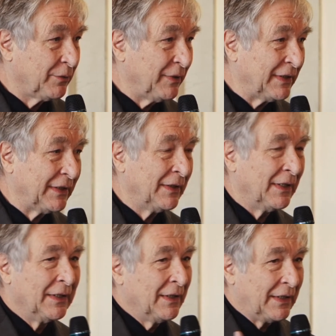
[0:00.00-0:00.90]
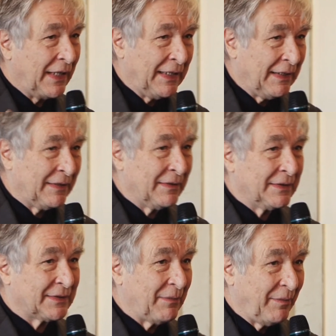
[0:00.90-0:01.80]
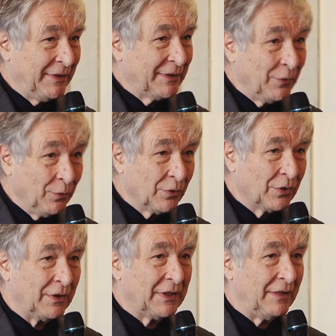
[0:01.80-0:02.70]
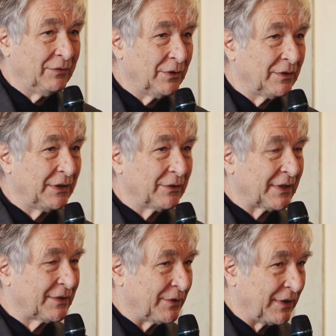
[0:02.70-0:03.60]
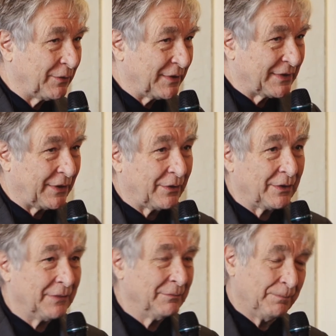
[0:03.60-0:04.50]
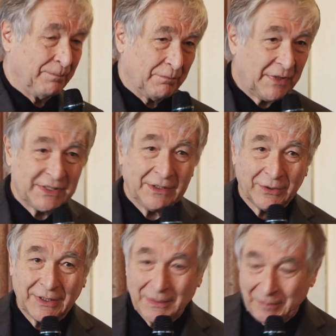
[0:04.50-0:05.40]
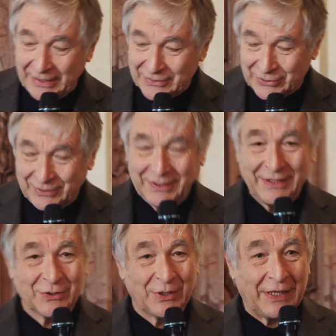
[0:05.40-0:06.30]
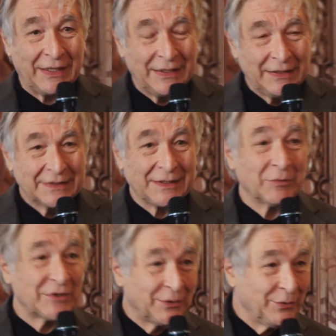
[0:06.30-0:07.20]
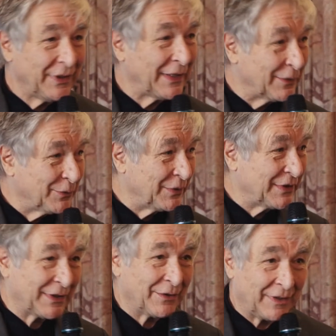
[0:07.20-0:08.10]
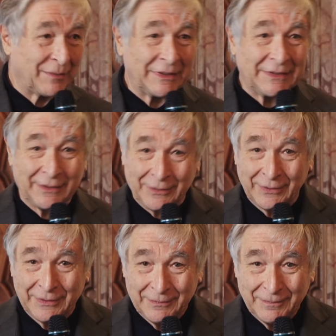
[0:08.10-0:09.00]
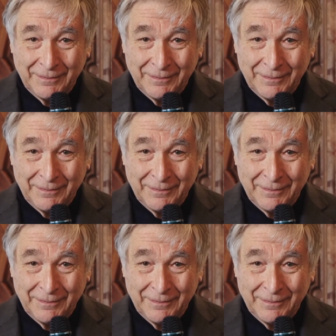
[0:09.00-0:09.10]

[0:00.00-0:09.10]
e quindi è estremamente lungo il lavoro di correzione di questi errori. Ma c'è ancora di peggio, e cioè siamo sicuri che alcuni siano veramente errori?